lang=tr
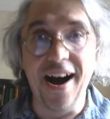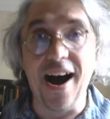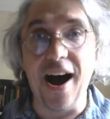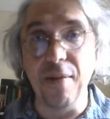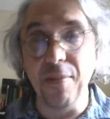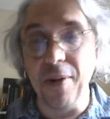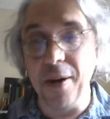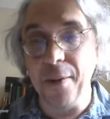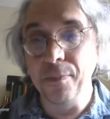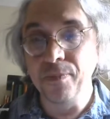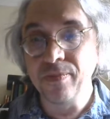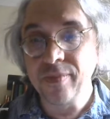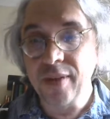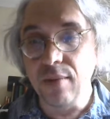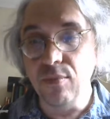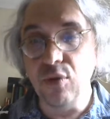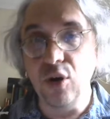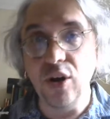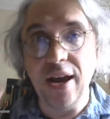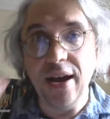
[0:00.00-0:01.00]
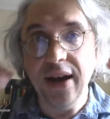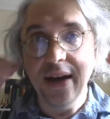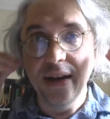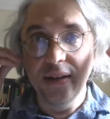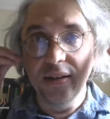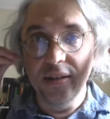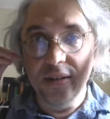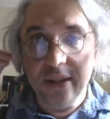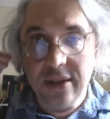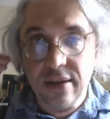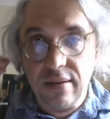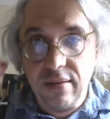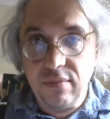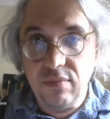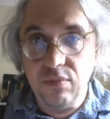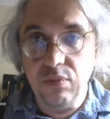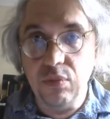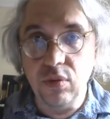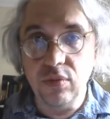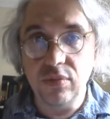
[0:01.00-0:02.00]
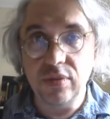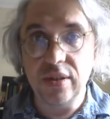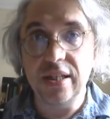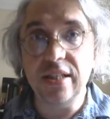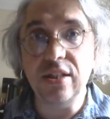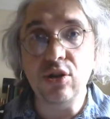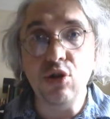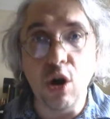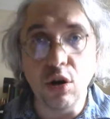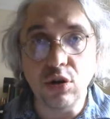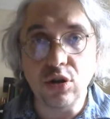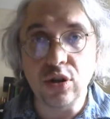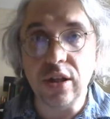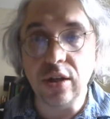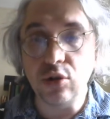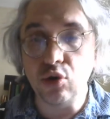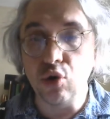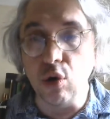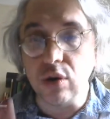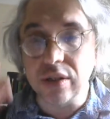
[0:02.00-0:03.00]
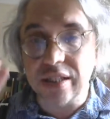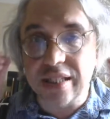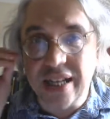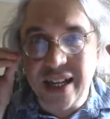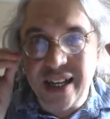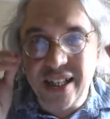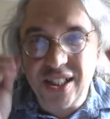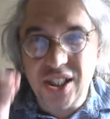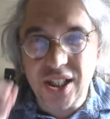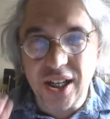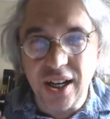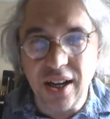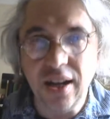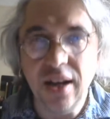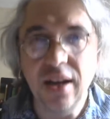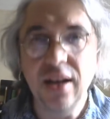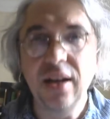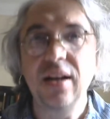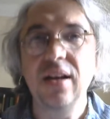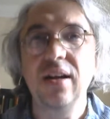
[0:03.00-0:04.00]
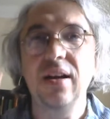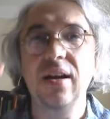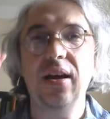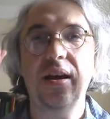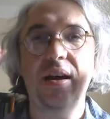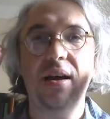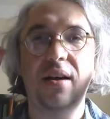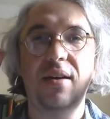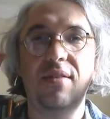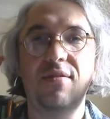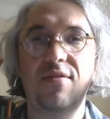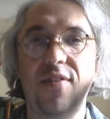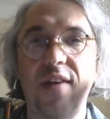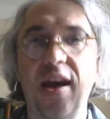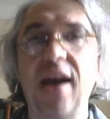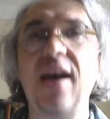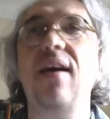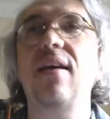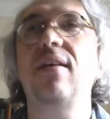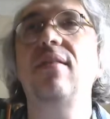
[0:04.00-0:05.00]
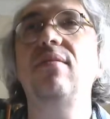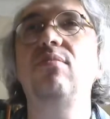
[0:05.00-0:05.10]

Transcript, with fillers: Ama böyle research'te çok sıkıcı e, ve